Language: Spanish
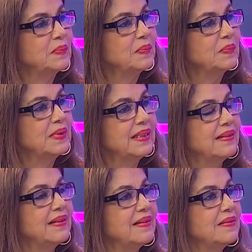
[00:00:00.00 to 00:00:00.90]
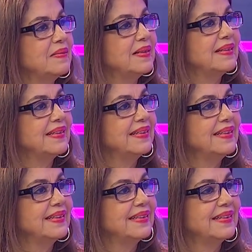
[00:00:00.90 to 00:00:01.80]
Tras las
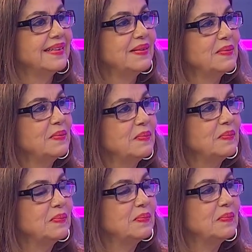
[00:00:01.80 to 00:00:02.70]
Barrancas, que señores, hay que